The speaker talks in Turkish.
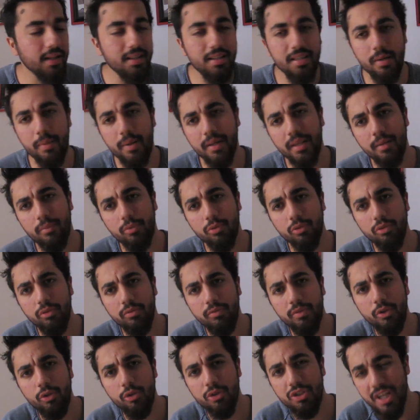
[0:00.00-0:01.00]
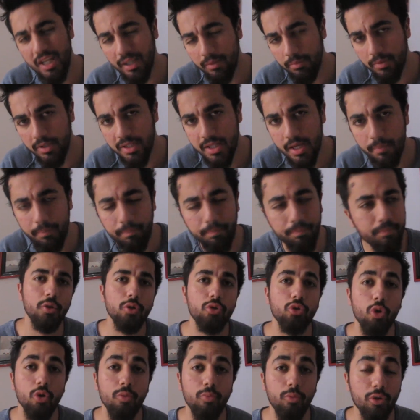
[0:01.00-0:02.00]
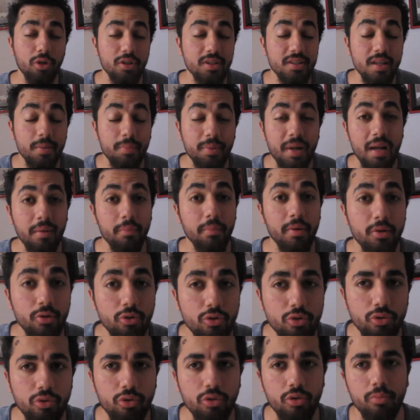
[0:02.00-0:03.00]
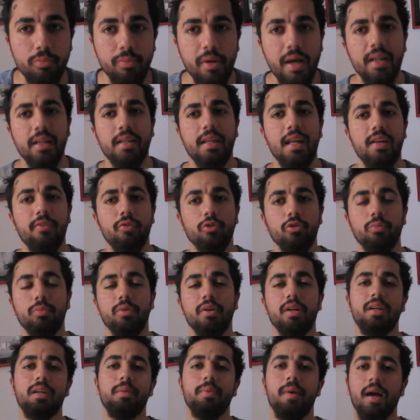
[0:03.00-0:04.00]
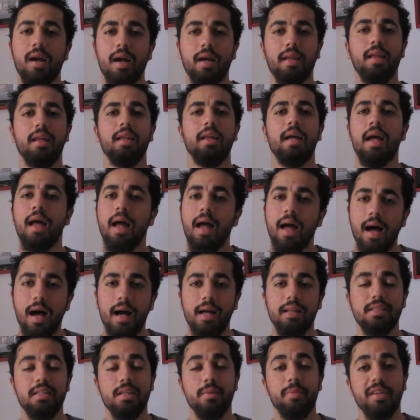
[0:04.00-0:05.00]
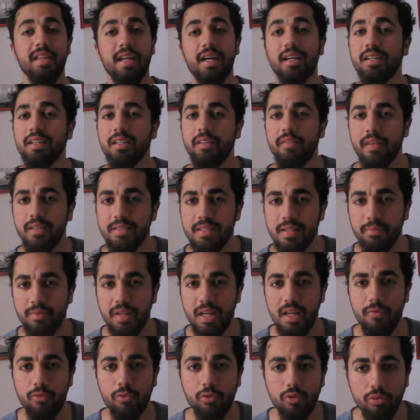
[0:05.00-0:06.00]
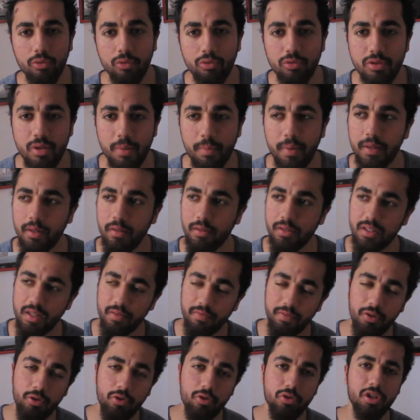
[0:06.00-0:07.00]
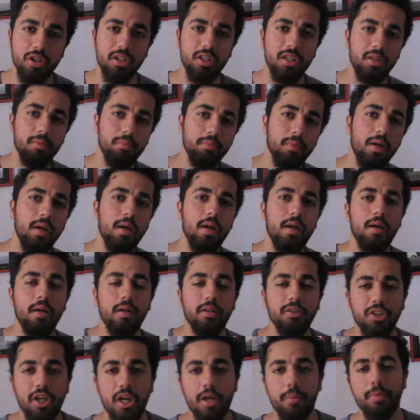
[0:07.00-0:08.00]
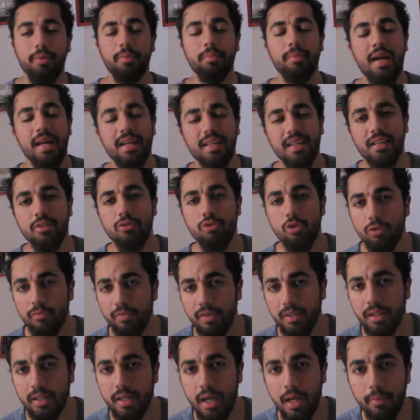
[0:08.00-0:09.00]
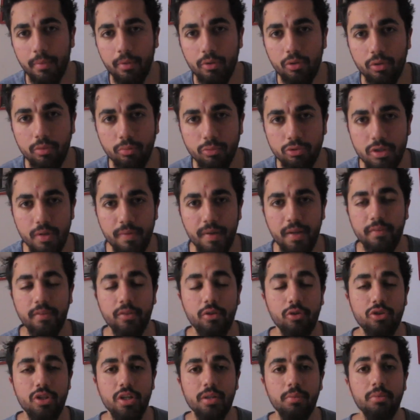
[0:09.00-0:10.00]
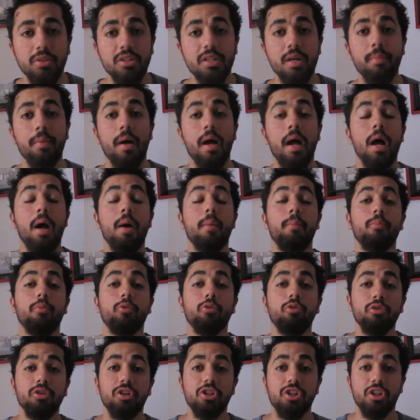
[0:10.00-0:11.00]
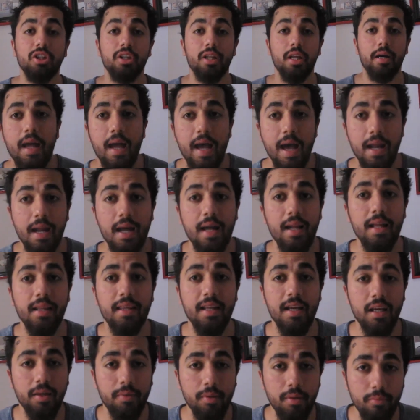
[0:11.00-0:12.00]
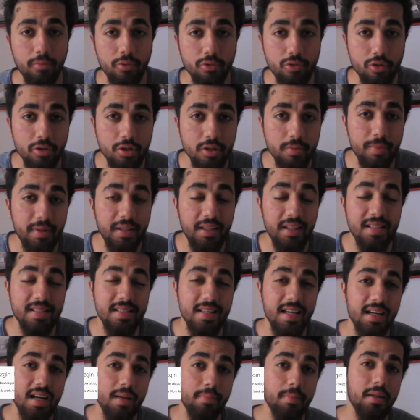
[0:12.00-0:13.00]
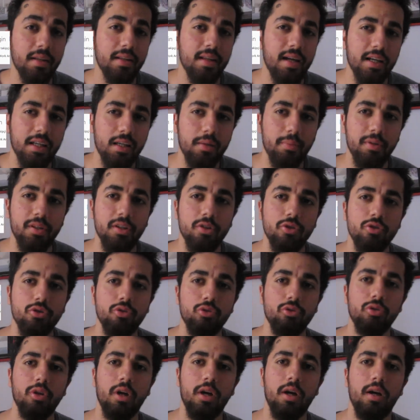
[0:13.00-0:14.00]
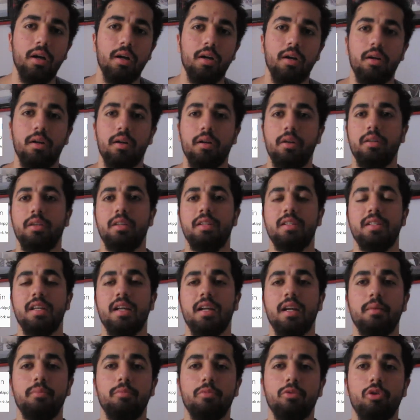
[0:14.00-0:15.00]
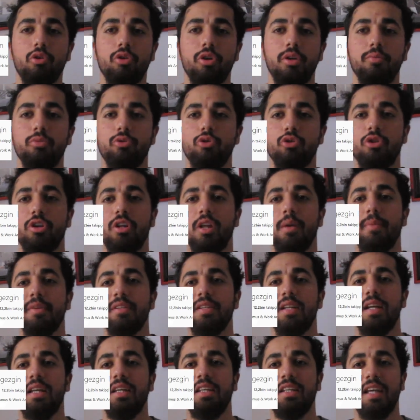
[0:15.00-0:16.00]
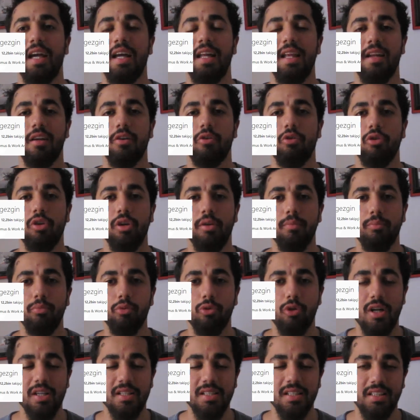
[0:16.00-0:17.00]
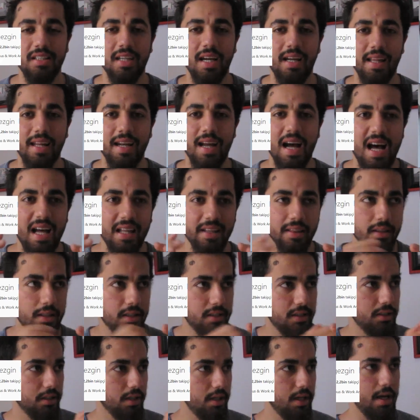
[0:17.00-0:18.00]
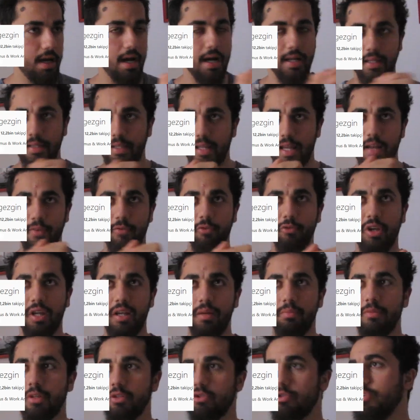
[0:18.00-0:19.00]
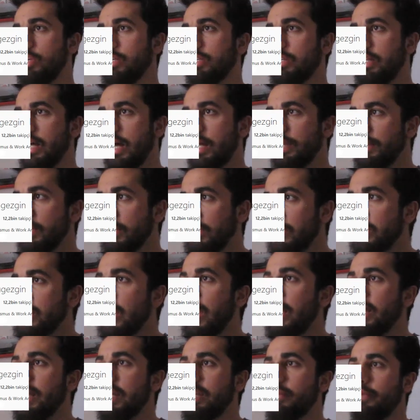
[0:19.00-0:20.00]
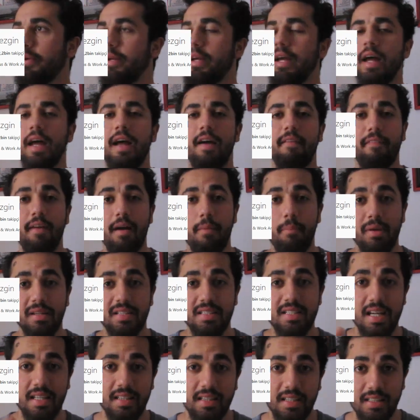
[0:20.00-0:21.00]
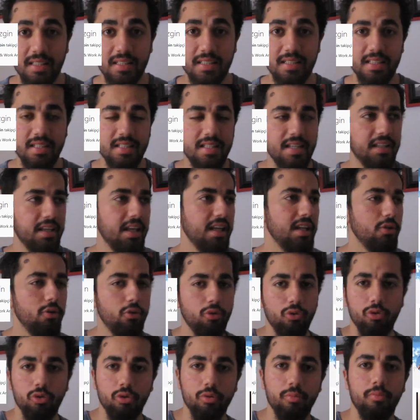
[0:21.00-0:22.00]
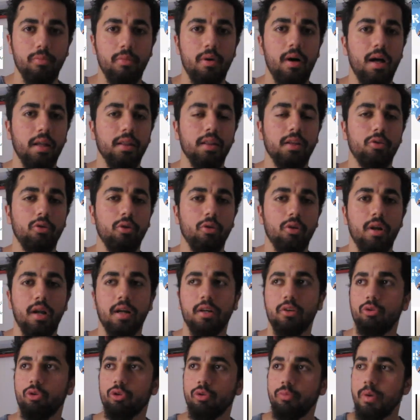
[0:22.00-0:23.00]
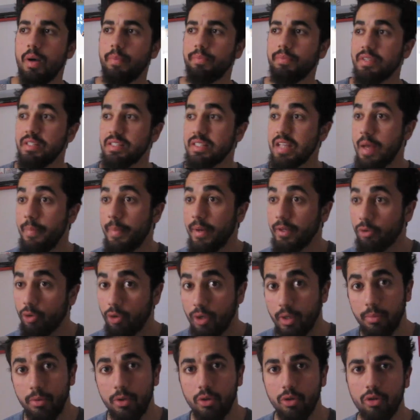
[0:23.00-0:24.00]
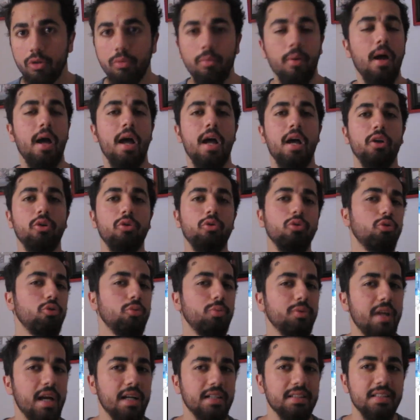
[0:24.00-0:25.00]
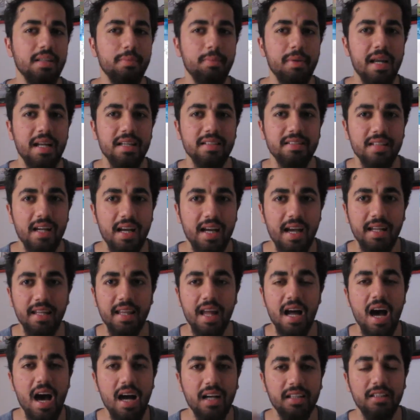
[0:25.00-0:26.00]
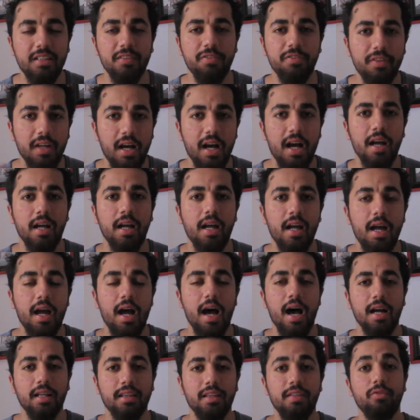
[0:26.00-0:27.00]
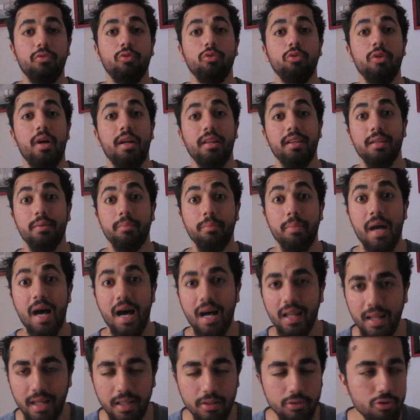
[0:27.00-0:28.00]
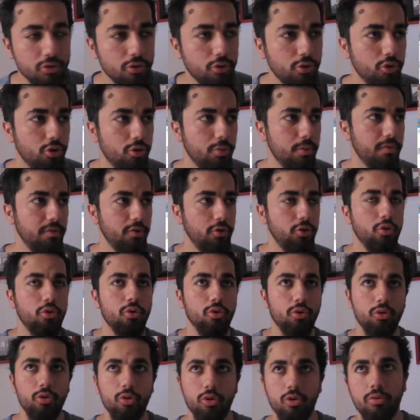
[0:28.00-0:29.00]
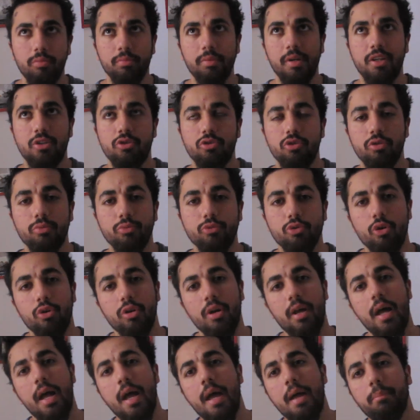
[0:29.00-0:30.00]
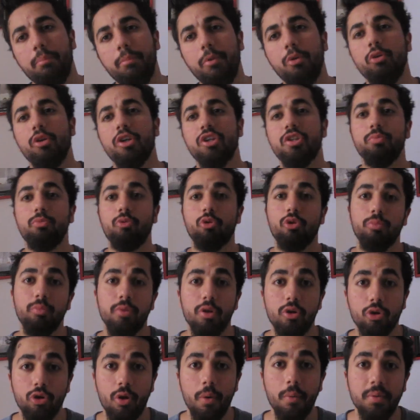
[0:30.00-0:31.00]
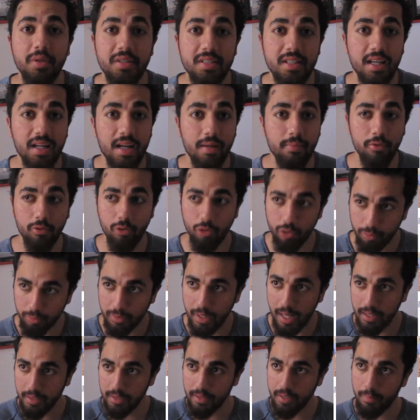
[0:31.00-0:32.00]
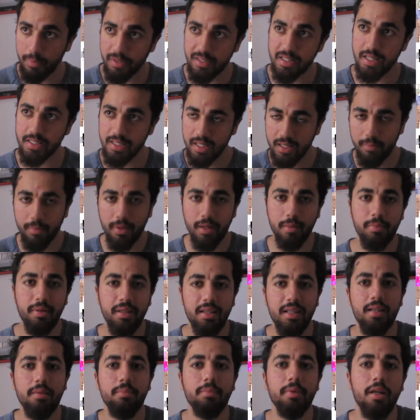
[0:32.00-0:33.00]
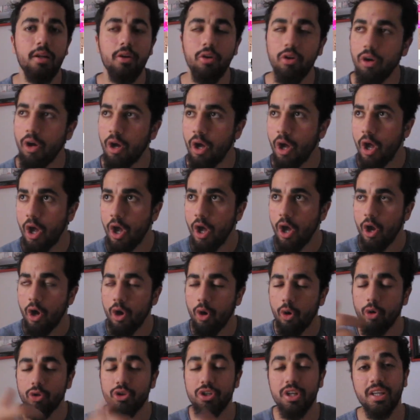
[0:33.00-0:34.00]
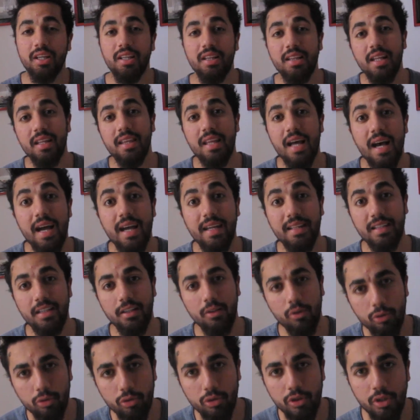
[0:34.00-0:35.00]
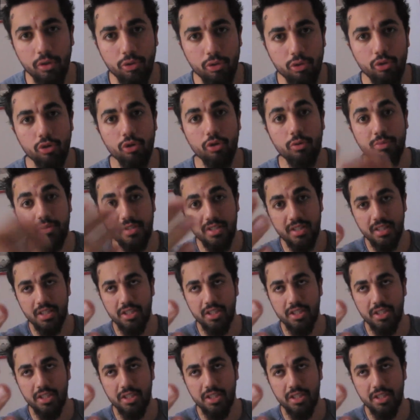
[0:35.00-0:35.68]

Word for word: Antrenmanda bugün video çekmeyeceğim. Soyunma odasına bırakmayı düşünüyorum. Yani telefonu bırakıp hakikaten antrenman hakkını vereceğim. Telefon olduğu zaman işte video çekeyim, şey yapayım derken çok vakit kaybediyorum. Bu sefer video çekmeyeceğim. Bunun dışında eğer hala takip etmiyorsanız beni Instagram'dan da takip edin. Şurada Instagram'ı koyayım, şuraya da mesela hikayeleri koyayım. Bu tarz hikayeleri anlık, hani telefon elimde sürekli anlık hikayelerimi, ben mesaj attığınızda size geri dönüyorum anlık olarak. Yorum yaptığınızda hemen görebiliyorum. YouTube'un aksine biraz daha yani daha aktif, daha aktif kullandığım bir alan. Çünkü YouTube'a video yüklüyorum, geçiyorum. Sonra bir gün açıp yorumlar okuyorum. Instagram'da yorum geldiğinde mesaj yani bana bildirim geliyor. O şekilde daha etkili olur diye düşünüyorum sizin